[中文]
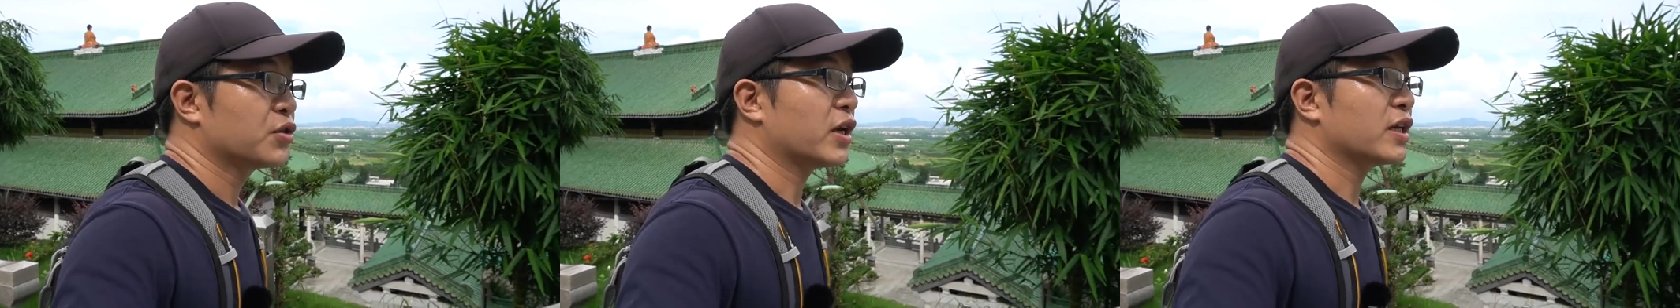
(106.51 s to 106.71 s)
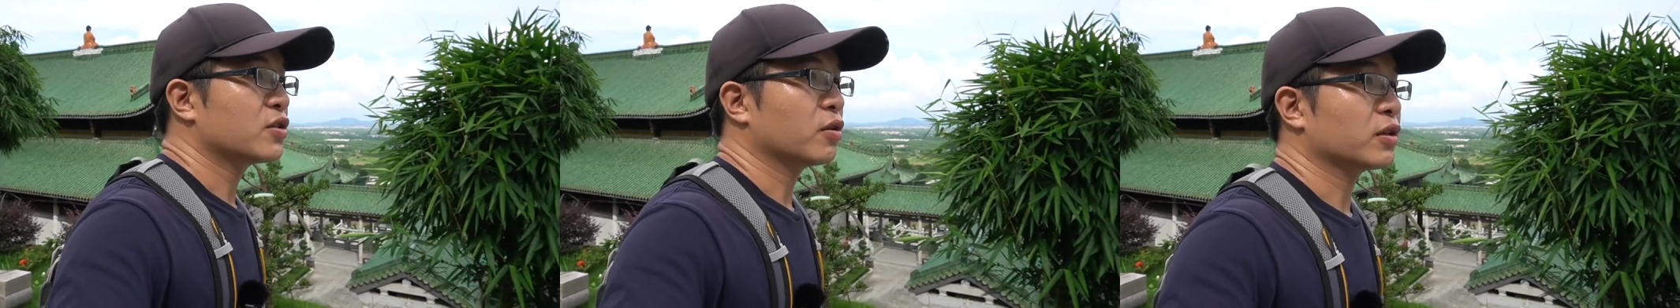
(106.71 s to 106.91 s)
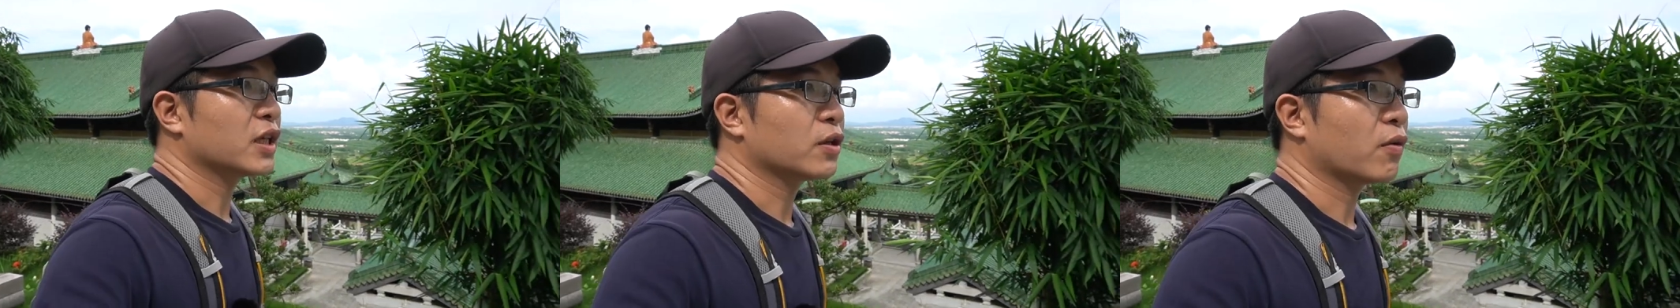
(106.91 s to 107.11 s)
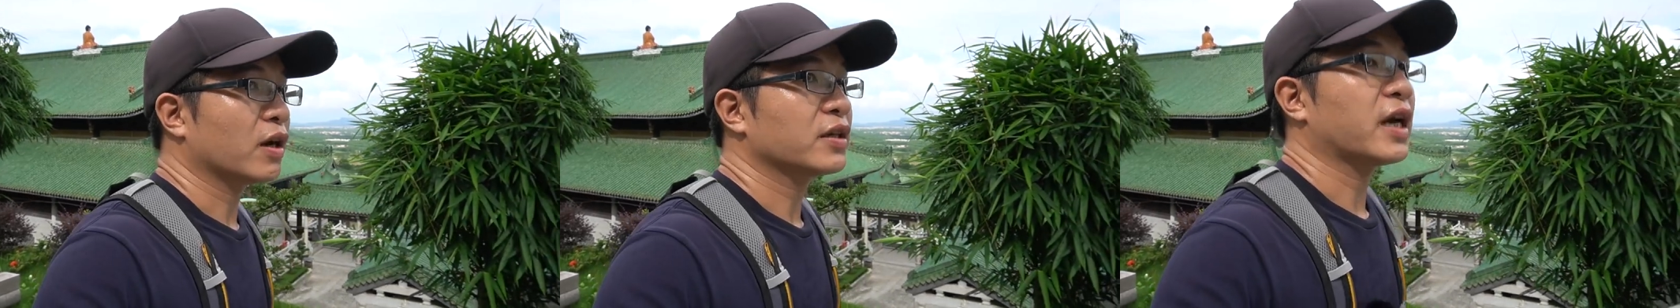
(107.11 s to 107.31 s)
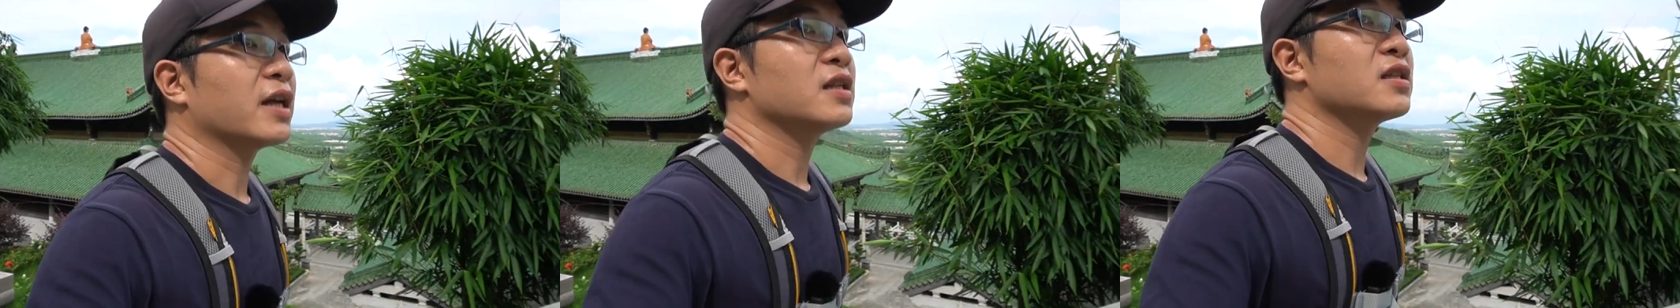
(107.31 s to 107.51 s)
这座定
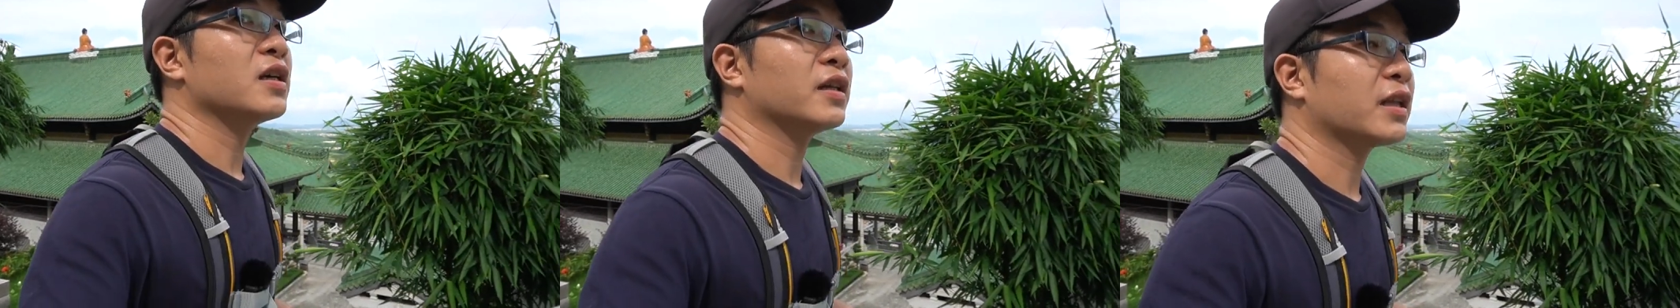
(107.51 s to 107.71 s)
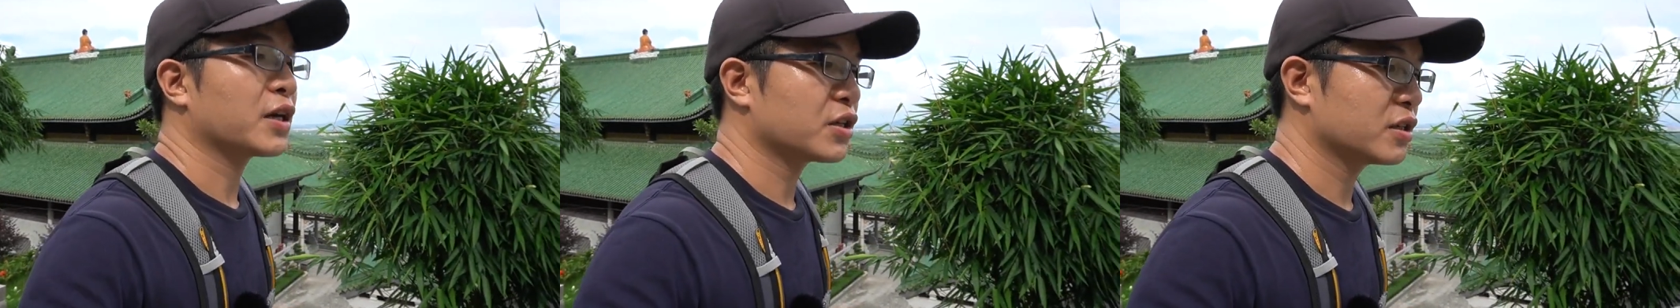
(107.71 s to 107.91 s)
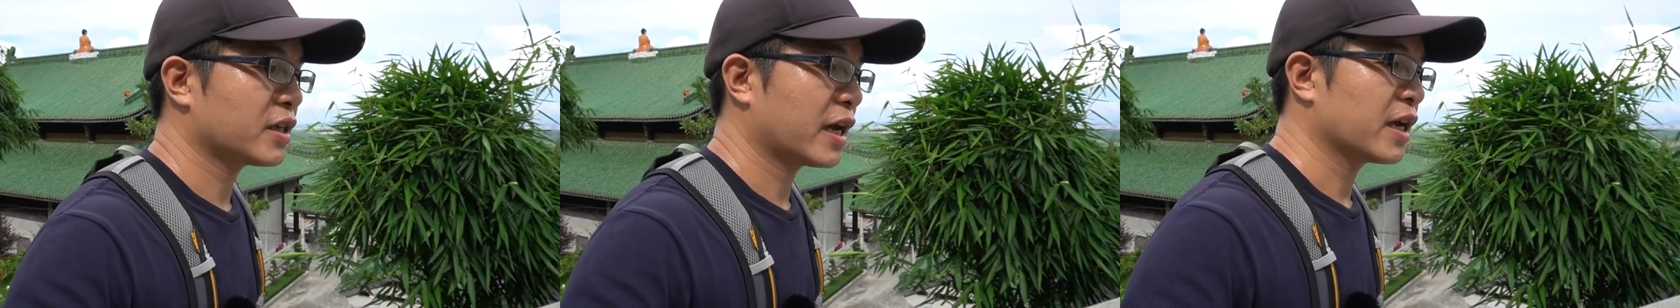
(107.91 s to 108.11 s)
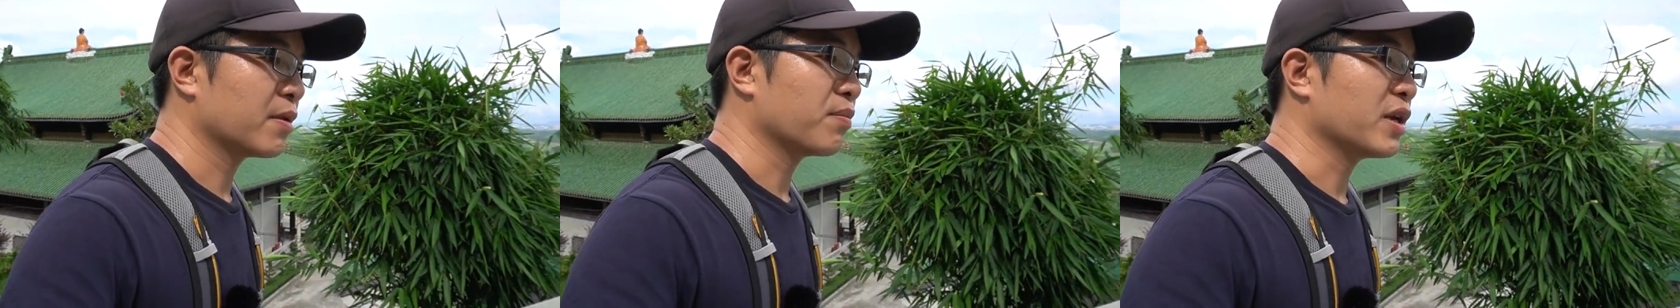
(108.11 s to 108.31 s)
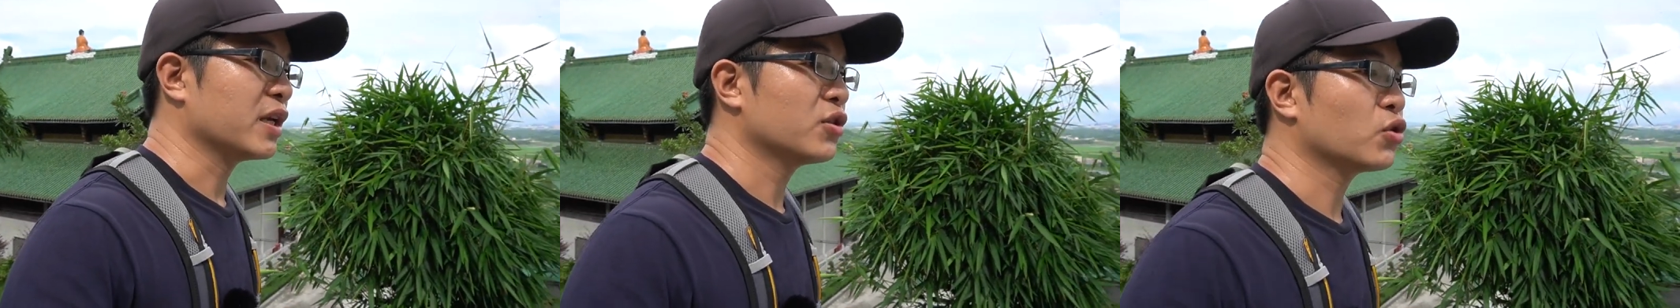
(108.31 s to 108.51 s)
光禅寺啊，它是在
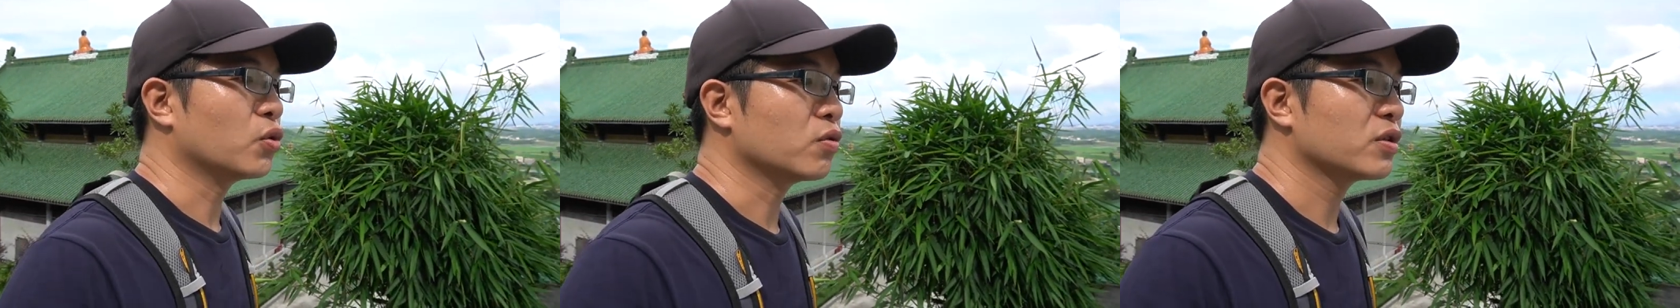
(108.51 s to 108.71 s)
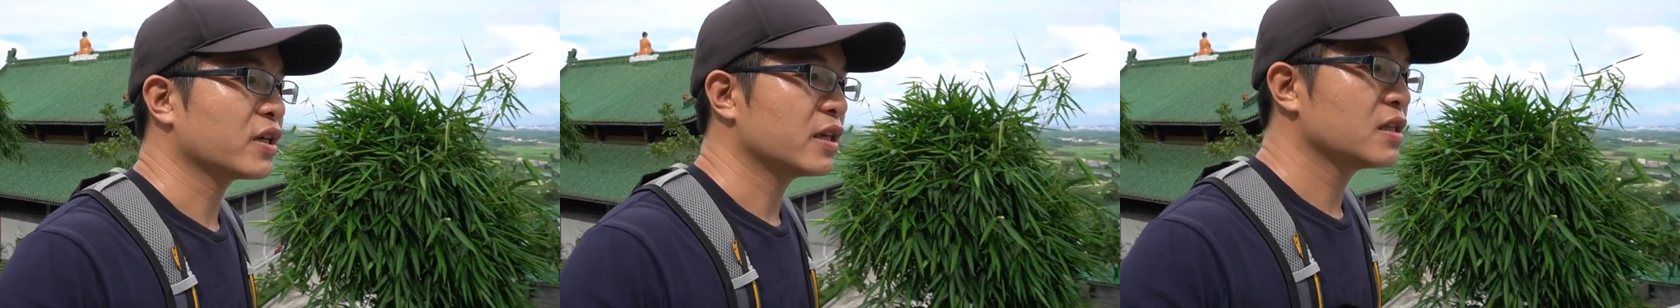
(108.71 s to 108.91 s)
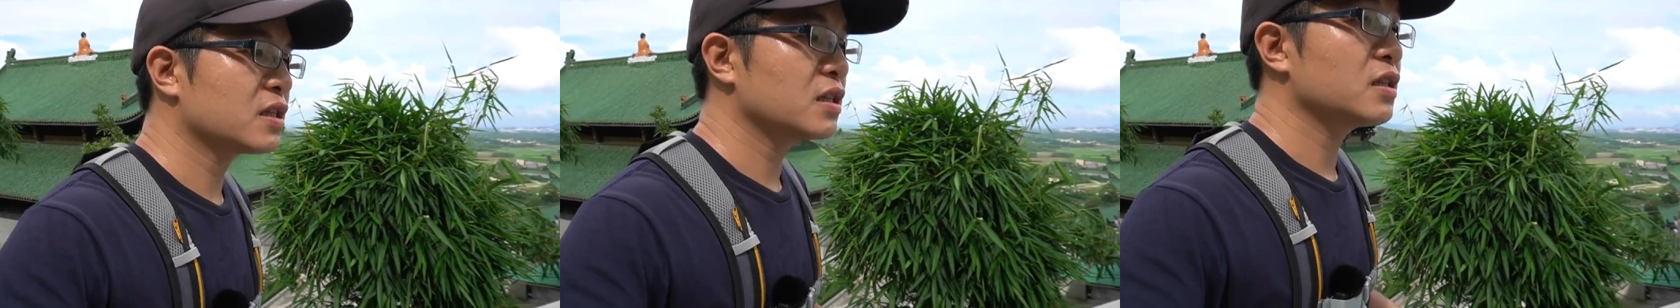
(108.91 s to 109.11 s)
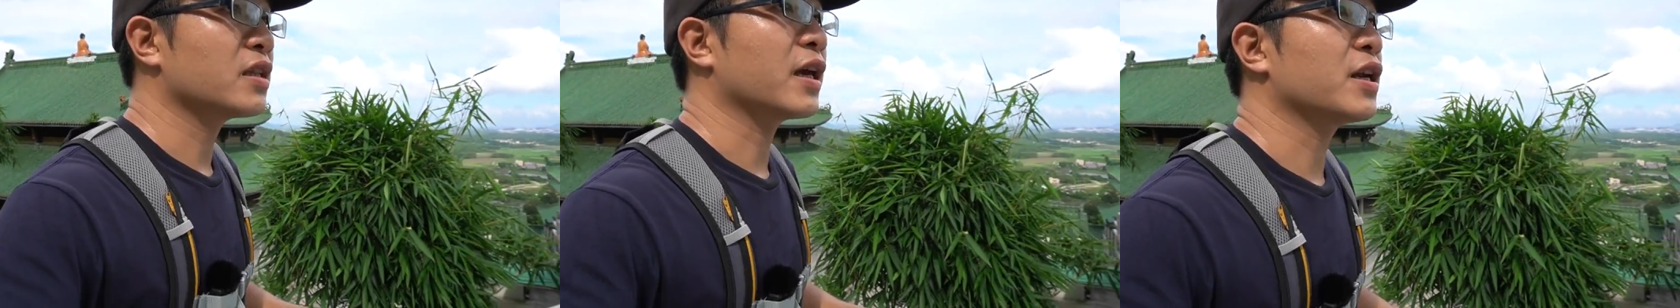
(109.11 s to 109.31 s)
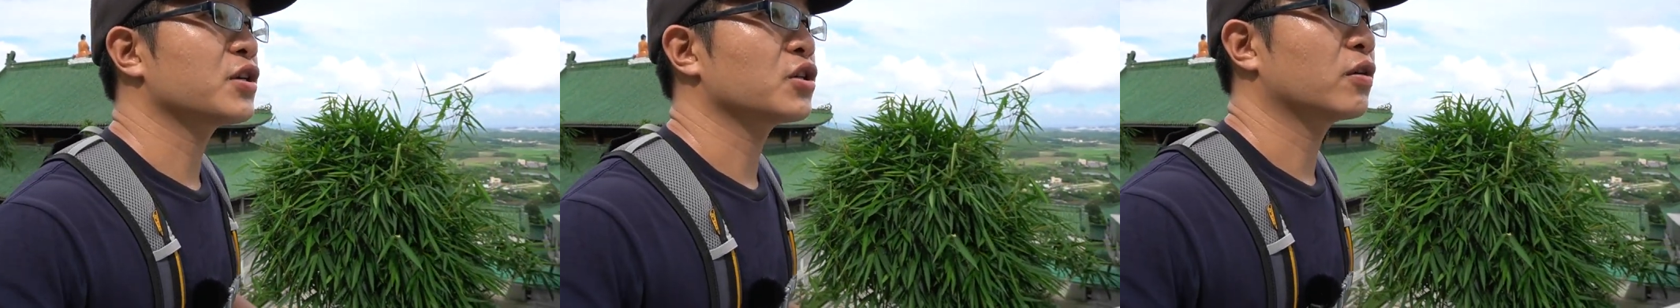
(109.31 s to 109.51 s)
明崇祯四
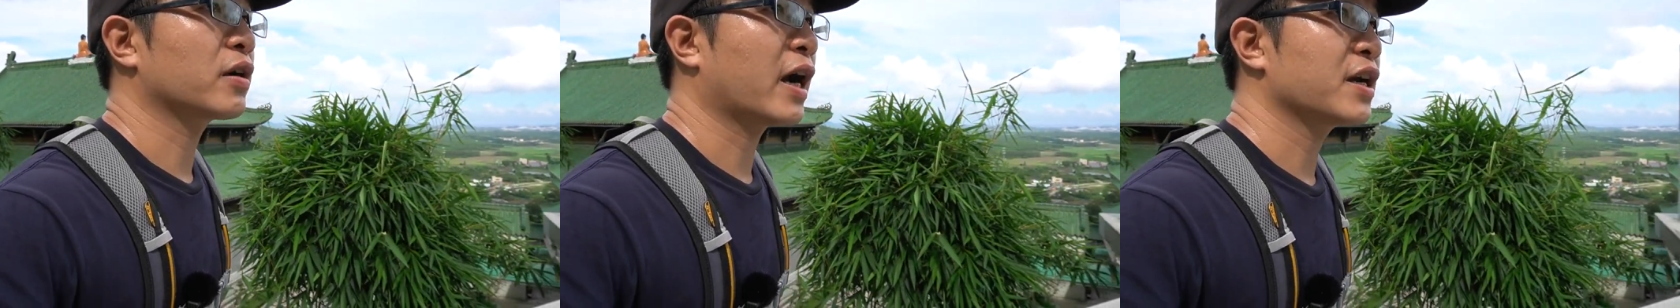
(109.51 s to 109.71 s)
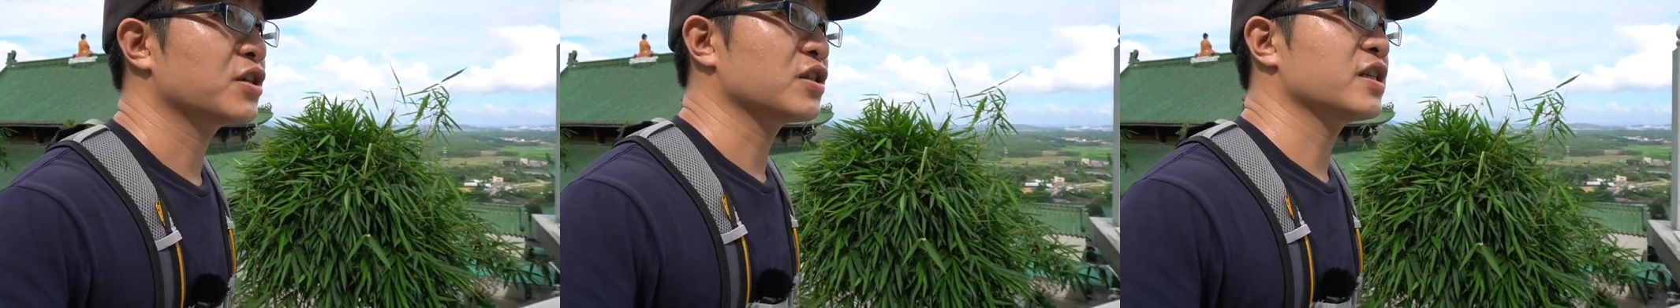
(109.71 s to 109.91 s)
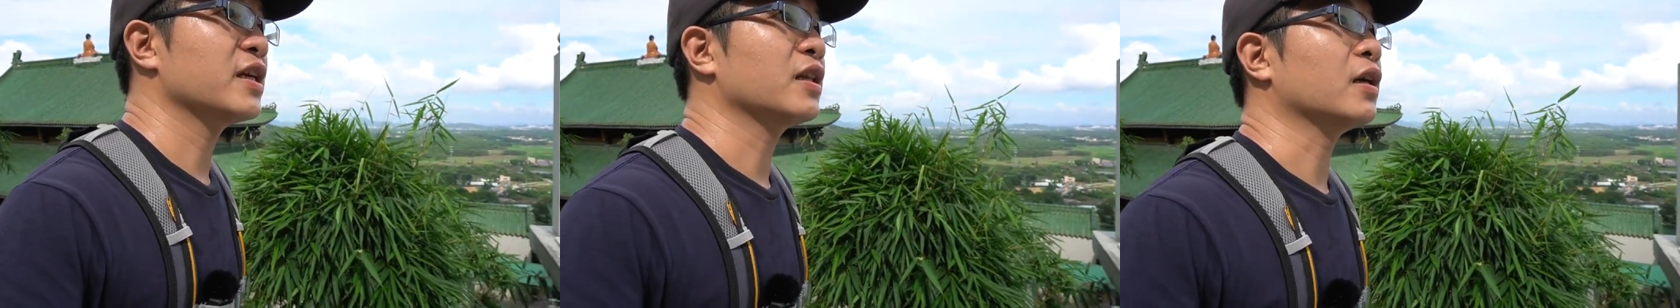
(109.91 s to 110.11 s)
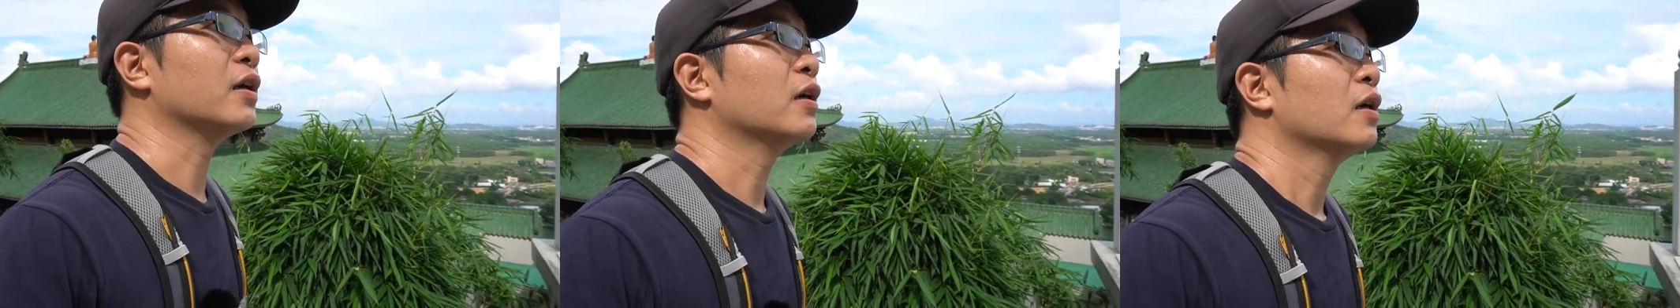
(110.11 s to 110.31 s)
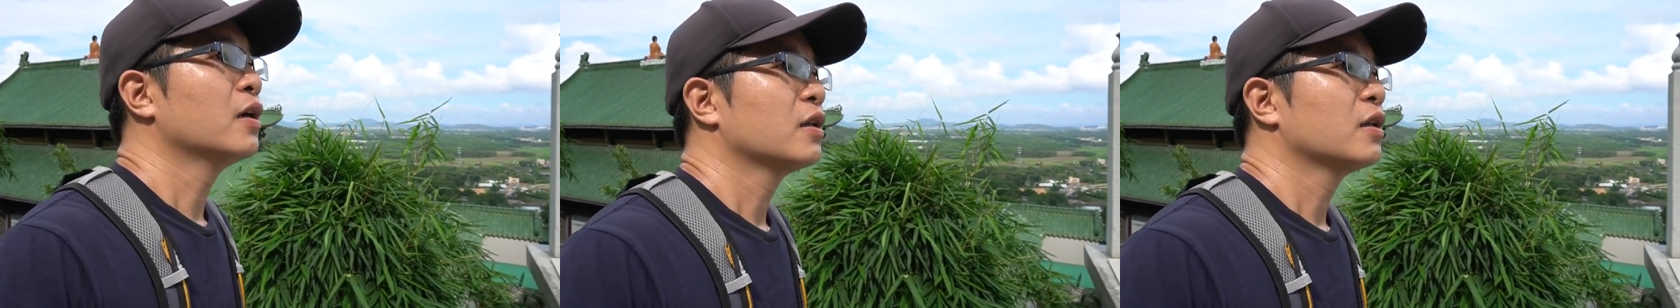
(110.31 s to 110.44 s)
年的时候开始建的，